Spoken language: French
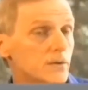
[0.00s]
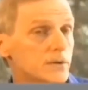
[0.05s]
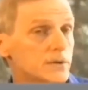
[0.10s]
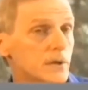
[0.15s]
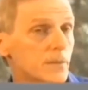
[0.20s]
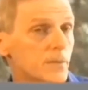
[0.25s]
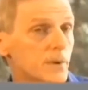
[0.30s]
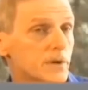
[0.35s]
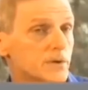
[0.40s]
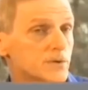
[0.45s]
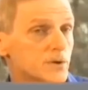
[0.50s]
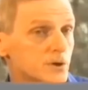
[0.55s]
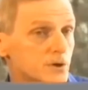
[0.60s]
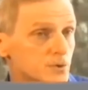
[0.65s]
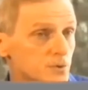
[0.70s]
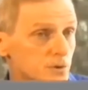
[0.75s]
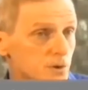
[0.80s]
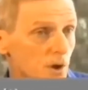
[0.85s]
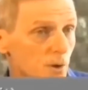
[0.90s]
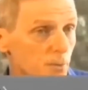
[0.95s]
a un autre qui s'appelle Je
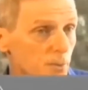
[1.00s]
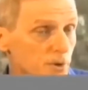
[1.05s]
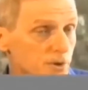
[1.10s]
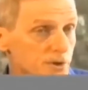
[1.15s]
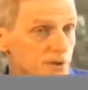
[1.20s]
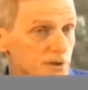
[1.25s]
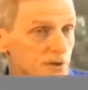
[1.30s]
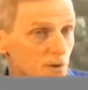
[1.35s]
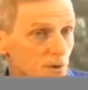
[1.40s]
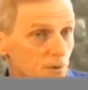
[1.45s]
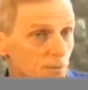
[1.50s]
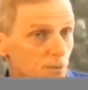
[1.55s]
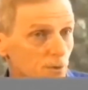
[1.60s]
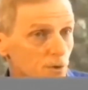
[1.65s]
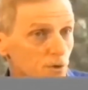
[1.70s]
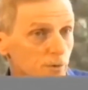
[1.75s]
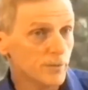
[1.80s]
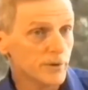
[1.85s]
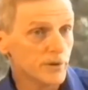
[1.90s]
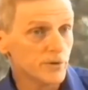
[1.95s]
suis un petit
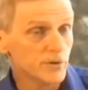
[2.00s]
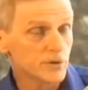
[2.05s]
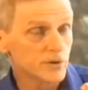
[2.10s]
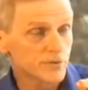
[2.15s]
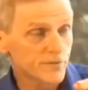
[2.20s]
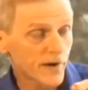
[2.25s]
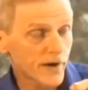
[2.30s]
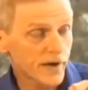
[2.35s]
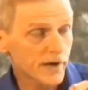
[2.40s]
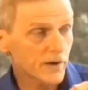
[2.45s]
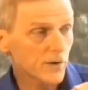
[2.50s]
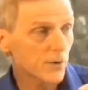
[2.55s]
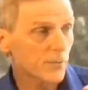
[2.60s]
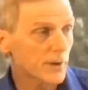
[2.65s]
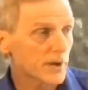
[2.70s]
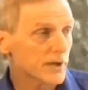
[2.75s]
homo luminus vert.